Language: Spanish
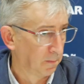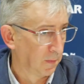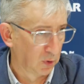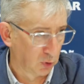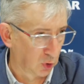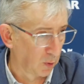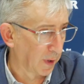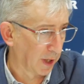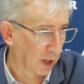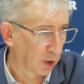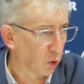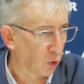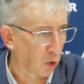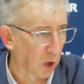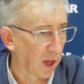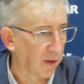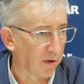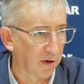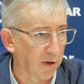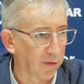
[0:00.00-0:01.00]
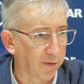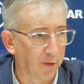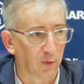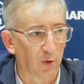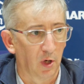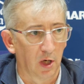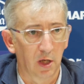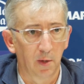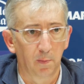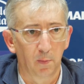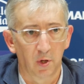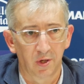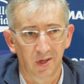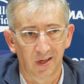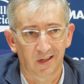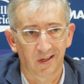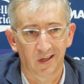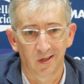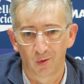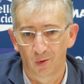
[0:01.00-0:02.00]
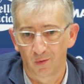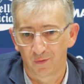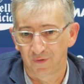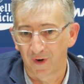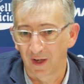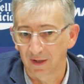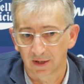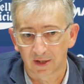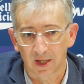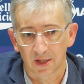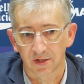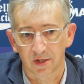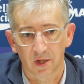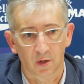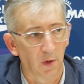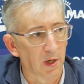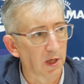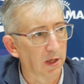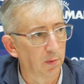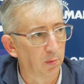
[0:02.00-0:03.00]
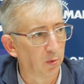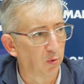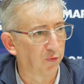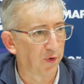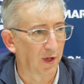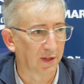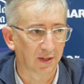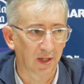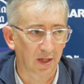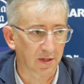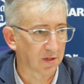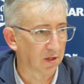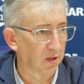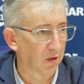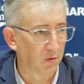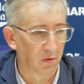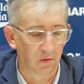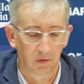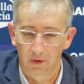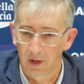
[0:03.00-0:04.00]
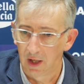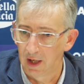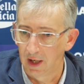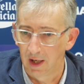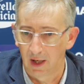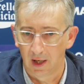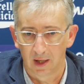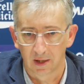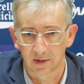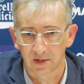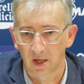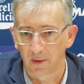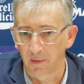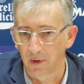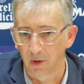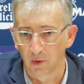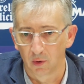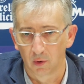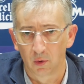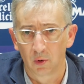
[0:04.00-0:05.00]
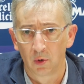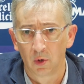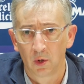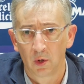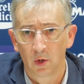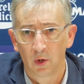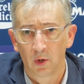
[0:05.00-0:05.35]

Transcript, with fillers: Yo me quedo con la dirección del equipo. Ha dirigido fantástico al equipo, fantástico. Ha sabido